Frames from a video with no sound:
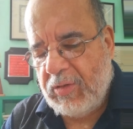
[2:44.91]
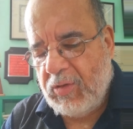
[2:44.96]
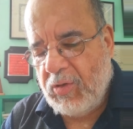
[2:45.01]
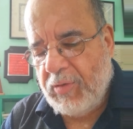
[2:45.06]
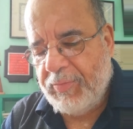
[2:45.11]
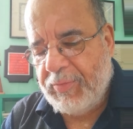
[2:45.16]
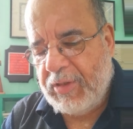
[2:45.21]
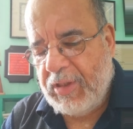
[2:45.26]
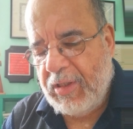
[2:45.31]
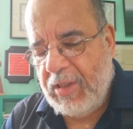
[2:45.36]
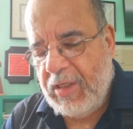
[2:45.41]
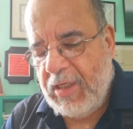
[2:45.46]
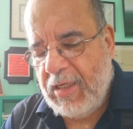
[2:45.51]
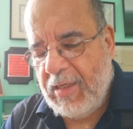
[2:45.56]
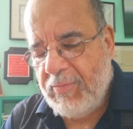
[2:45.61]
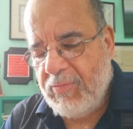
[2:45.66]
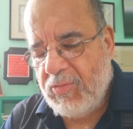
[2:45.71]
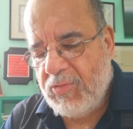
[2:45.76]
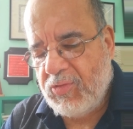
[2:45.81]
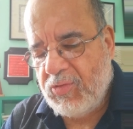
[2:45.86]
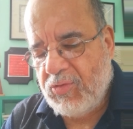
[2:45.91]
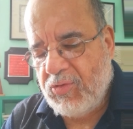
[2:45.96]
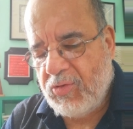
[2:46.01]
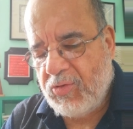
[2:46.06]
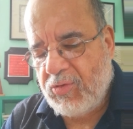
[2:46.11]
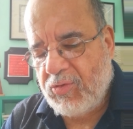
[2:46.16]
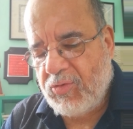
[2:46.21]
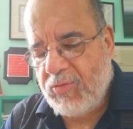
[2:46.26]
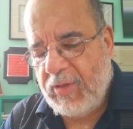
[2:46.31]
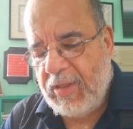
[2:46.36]
obteníamos
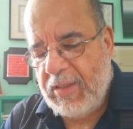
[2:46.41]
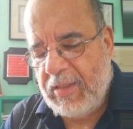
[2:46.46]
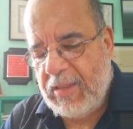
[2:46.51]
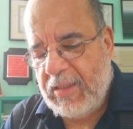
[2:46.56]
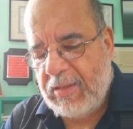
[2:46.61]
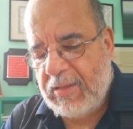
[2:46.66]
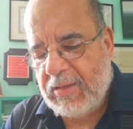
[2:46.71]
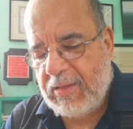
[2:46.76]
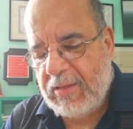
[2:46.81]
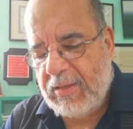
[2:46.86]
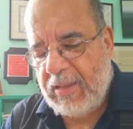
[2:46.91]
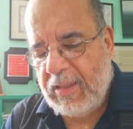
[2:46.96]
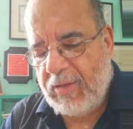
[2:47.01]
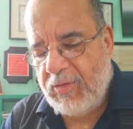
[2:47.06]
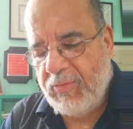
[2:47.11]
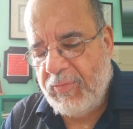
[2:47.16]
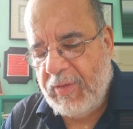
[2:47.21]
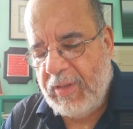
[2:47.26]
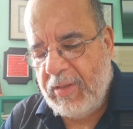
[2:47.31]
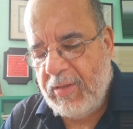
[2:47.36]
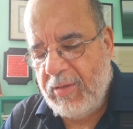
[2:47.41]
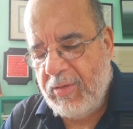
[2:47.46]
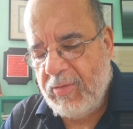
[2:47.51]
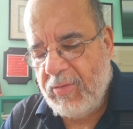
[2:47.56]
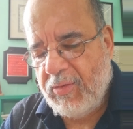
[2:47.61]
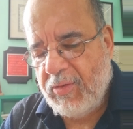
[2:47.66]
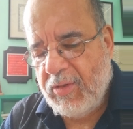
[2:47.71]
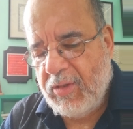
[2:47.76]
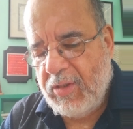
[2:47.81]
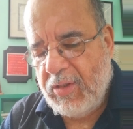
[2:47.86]
dos ruedas de
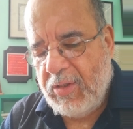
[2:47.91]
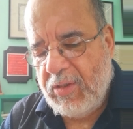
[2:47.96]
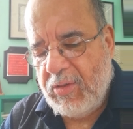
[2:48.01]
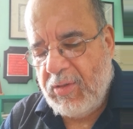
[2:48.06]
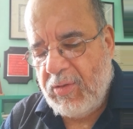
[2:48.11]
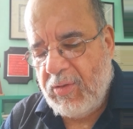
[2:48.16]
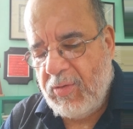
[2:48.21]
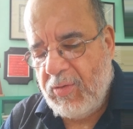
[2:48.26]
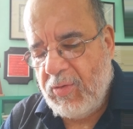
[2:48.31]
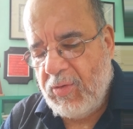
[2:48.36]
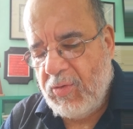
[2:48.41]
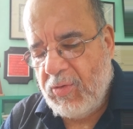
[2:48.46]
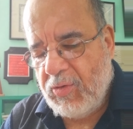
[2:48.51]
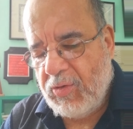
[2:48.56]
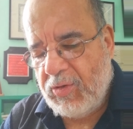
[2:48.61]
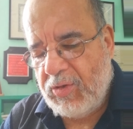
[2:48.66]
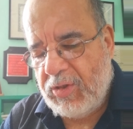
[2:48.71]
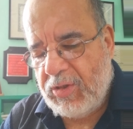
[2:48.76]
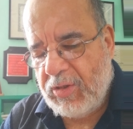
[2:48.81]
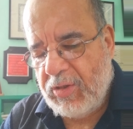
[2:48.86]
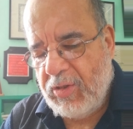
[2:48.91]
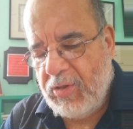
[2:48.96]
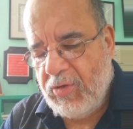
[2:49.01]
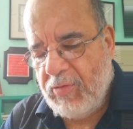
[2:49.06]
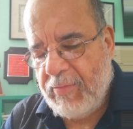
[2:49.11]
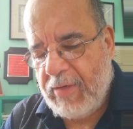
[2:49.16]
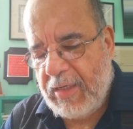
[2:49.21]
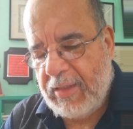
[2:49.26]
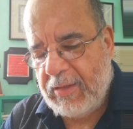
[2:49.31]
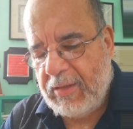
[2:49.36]
aluminio, los
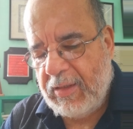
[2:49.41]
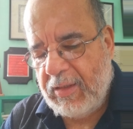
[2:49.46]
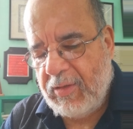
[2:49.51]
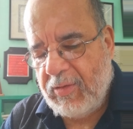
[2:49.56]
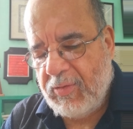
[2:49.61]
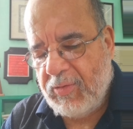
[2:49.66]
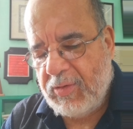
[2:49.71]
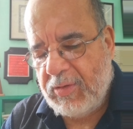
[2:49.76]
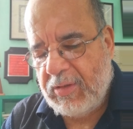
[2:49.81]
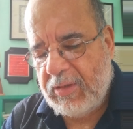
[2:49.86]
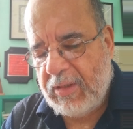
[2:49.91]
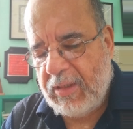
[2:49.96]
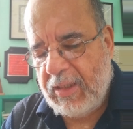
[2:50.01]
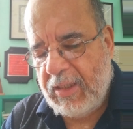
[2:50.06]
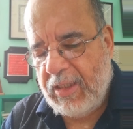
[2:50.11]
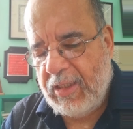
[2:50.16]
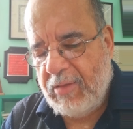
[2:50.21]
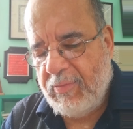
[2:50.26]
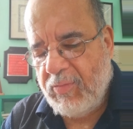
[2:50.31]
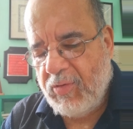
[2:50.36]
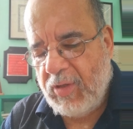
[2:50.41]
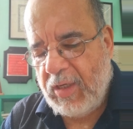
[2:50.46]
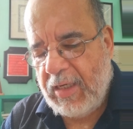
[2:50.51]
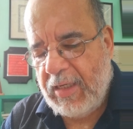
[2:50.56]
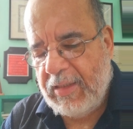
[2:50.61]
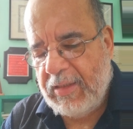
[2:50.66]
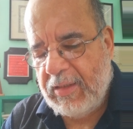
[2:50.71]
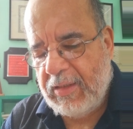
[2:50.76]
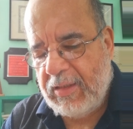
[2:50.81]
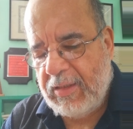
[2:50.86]
neumáticos, el
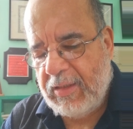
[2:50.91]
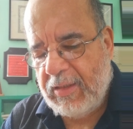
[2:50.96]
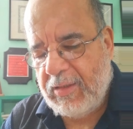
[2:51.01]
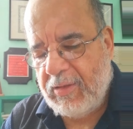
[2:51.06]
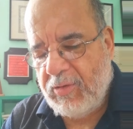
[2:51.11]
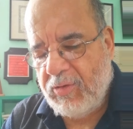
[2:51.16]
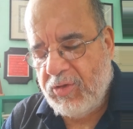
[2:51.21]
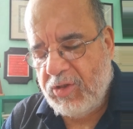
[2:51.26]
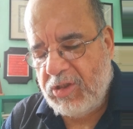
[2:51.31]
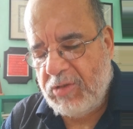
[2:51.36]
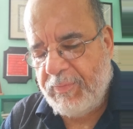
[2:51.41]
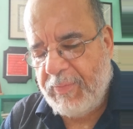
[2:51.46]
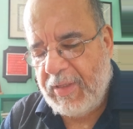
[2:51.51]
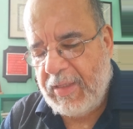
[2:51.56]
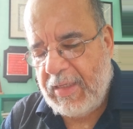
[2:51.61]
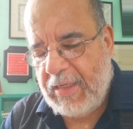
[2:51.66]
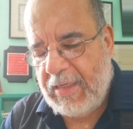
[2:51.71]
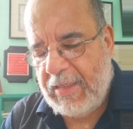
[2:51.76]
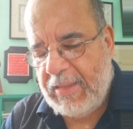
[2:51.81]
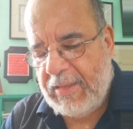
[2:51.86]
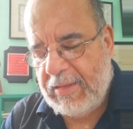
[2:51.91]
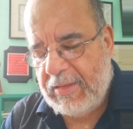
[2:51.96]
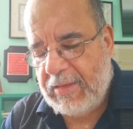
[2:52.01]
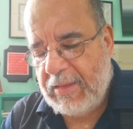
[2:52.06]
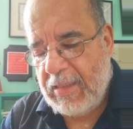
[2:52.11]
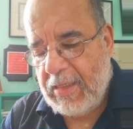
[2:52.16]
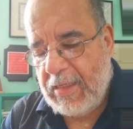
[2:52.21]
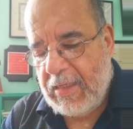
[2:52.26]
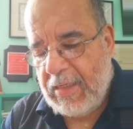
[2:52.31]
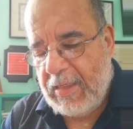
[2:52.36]
volante, los
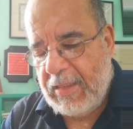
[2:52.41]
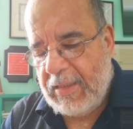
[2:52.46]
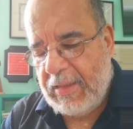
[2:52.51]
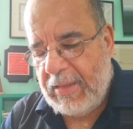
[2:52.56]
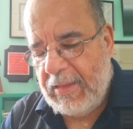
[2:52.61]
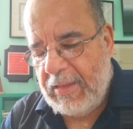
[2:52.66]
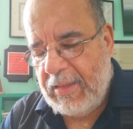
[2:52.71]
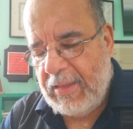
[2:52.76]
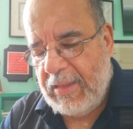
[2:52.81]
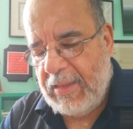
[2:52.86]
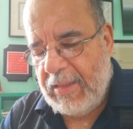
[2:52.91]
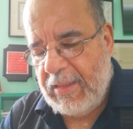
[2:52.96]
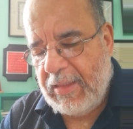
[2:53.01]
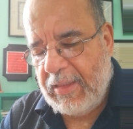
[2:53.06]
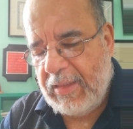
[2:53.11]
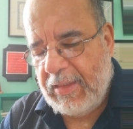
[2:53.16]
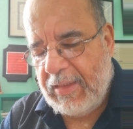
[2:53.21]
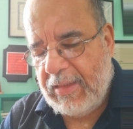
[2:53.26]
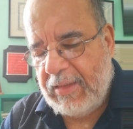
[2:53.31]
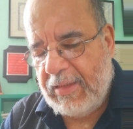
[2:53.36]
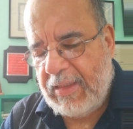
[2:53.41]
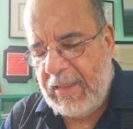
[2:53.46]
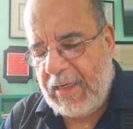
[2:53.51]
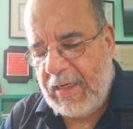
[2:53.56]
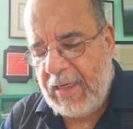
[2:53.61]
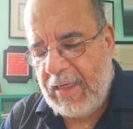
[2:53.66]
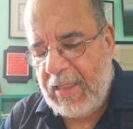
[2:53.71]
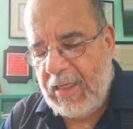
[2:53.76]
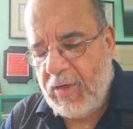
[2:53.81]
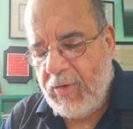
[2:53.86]
pedales, eh, de
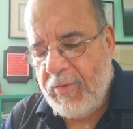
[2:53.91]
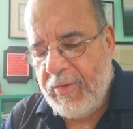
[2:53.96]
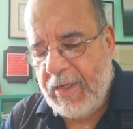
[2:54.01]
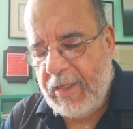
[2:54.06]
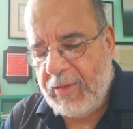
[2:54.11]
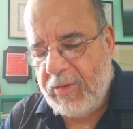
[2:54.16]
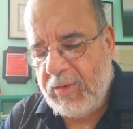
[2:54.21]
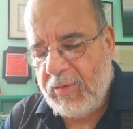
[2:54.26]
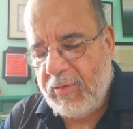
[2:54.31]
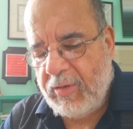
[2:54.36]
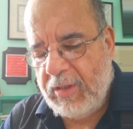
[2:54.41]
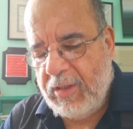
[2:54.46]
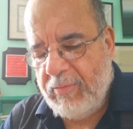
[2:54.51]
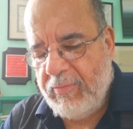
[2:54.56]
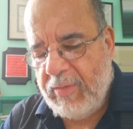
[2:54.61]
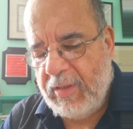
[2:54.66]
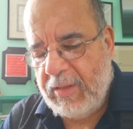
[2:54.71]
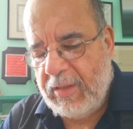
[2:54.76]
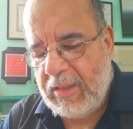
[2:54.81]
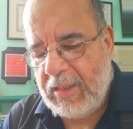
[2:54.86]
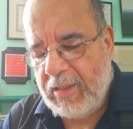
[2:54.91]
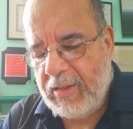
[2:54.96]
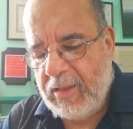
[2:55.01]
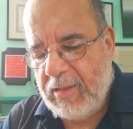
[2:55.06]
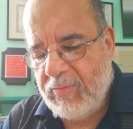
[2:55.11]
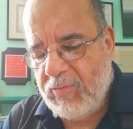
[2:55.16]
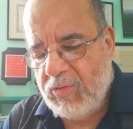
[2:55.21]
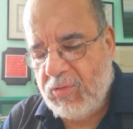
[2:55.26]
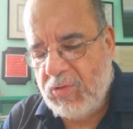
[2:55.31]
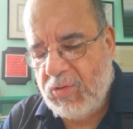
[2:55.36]
cada objeto
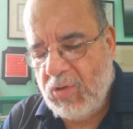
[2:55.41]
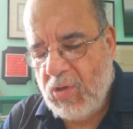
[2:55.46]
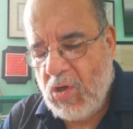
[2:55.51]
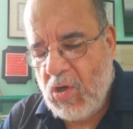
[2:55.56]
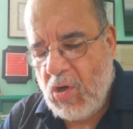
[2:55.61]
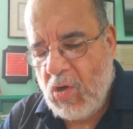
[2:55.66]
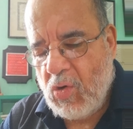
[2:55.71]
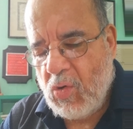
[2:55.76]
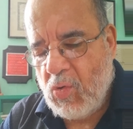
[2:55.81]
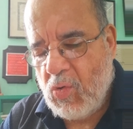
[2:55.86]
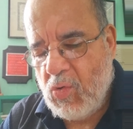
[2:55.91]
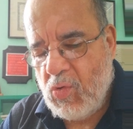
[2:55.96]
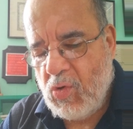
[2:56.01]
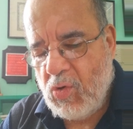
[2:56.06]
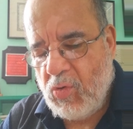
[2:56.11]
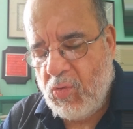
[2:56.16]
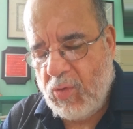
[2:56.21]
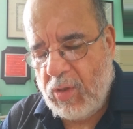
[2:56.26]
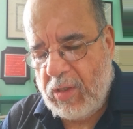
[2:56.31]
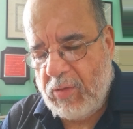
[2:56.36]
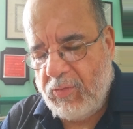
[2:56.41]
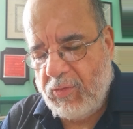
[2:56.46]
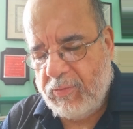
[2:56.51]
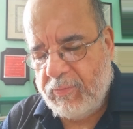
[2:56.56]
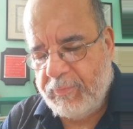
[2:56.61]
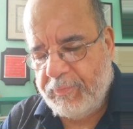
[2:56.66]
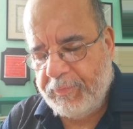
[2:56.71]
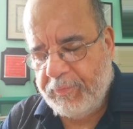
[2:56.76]
inventábamos uno nuevo.